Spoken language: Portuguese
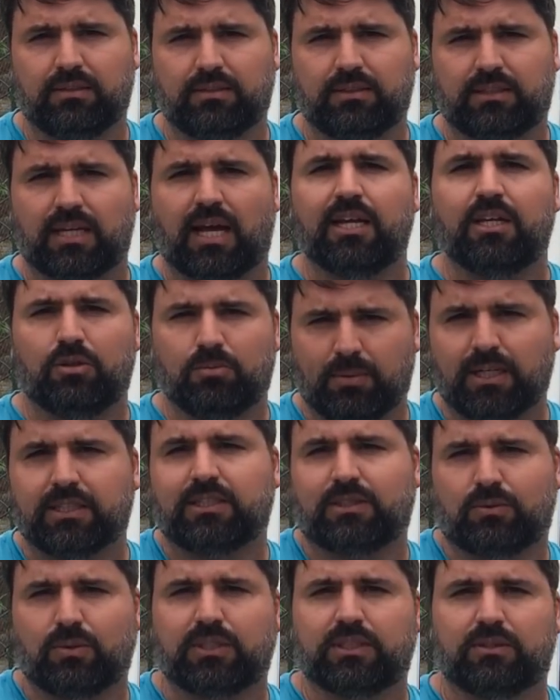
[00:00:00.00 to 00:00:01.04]
sair de uma
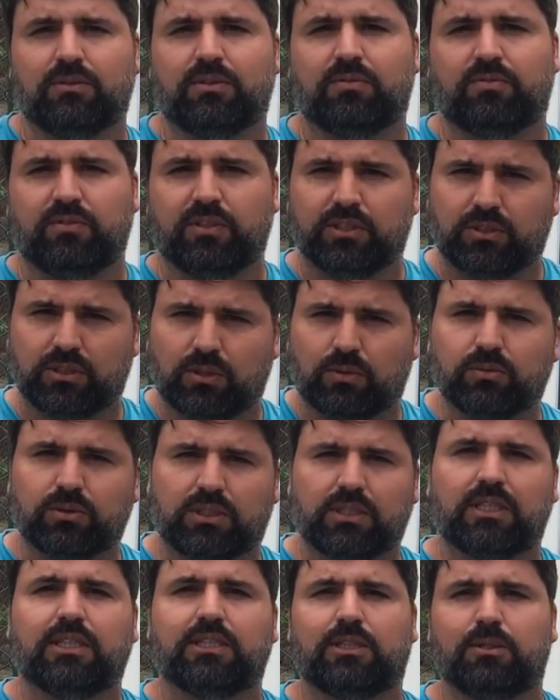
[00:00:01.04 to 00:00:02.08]
situação difícil e
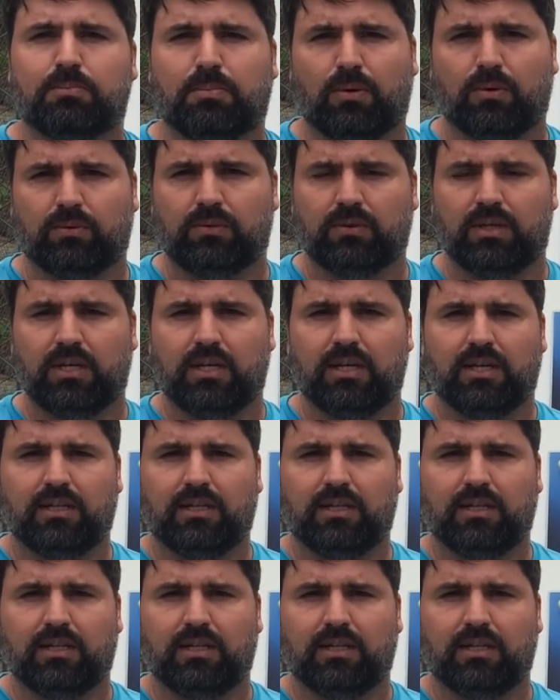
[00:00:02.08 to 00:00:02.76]
conseguir esse ponto.